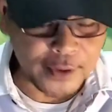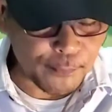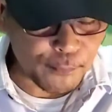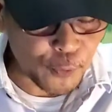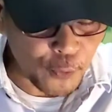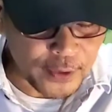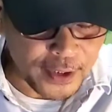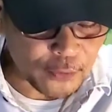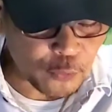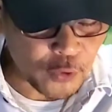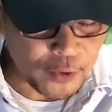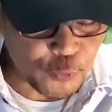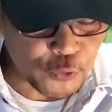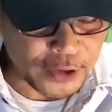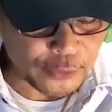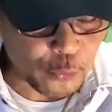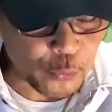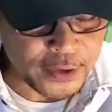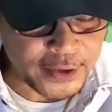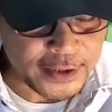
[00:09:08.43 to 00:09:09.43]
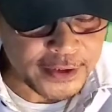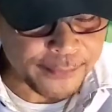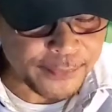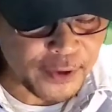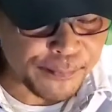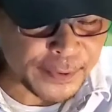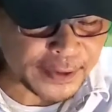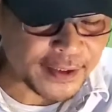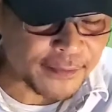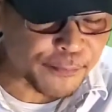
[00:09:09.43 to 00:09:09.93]
memang produk, produk
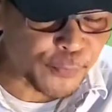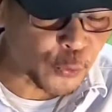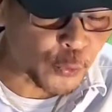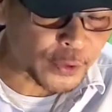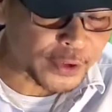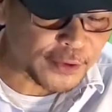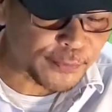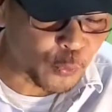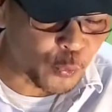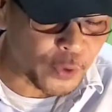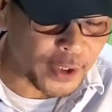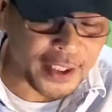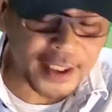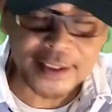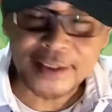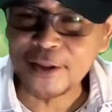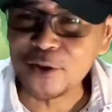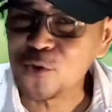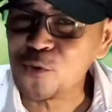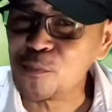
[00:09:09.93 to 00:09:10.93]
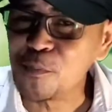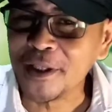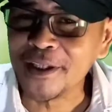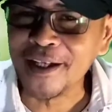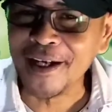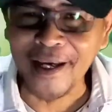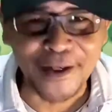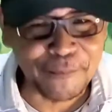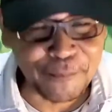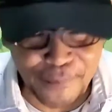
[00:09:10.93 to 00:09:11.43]
2001. Jadi saya menempatkan prioritas penggunaan
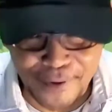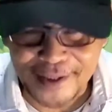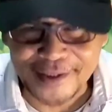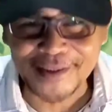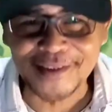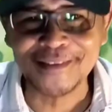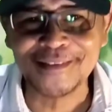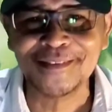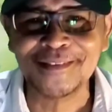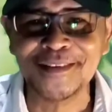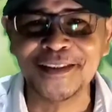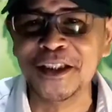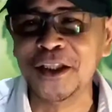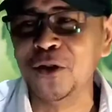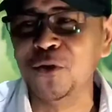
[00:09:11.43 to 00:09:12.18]
yaitu pada iPad.